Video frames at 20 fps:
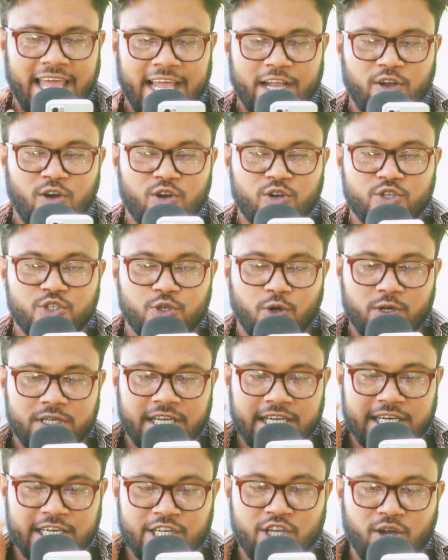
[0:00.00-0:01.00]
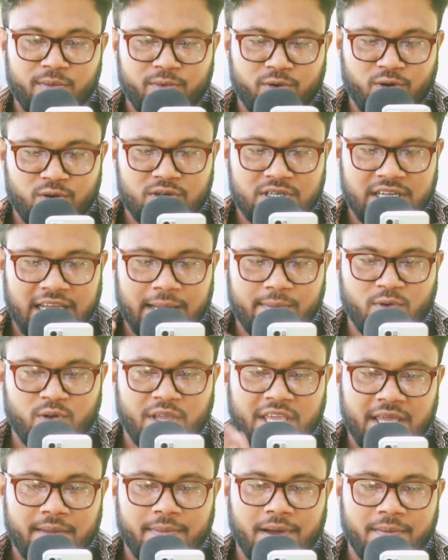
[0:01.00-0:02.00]
এখন সঠিক নিয়ম কোনটা এবং
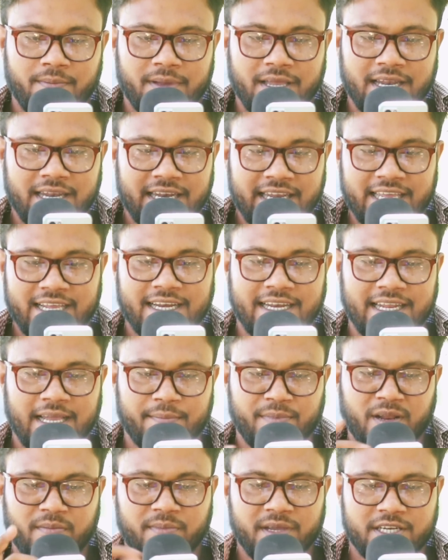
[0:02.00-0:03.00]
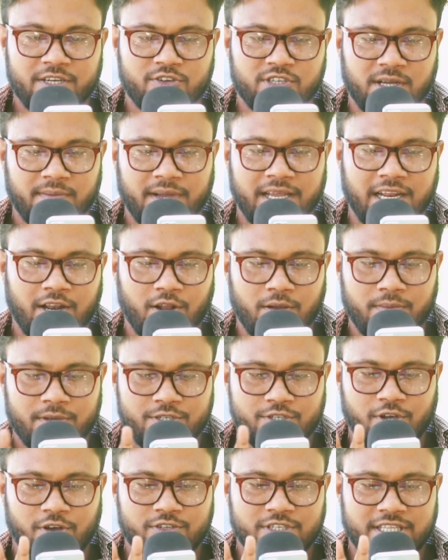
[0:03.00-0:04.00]
কিভাবে লিখলে আপনার ভিডিওটা ভাইরাল হবে
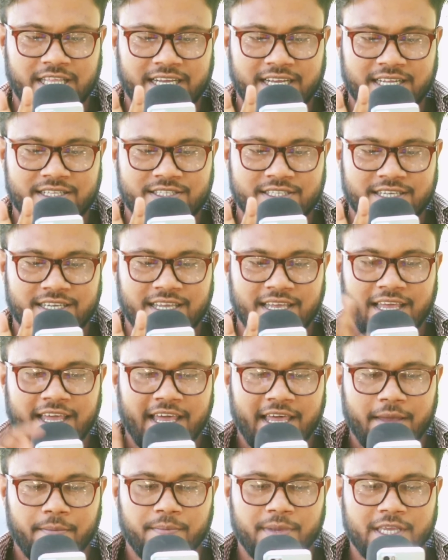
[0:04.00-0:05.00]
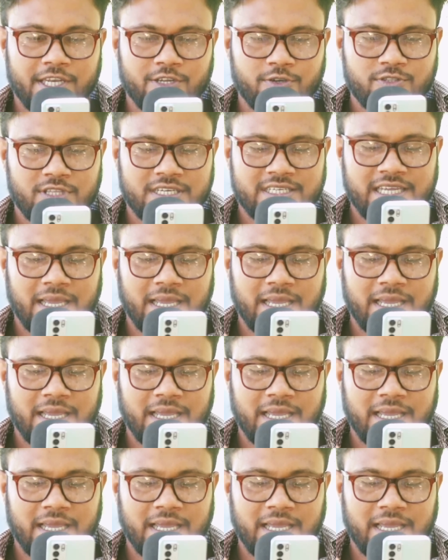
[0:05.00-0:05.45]
সহজে দেখাচ্ছি ভিডিওতে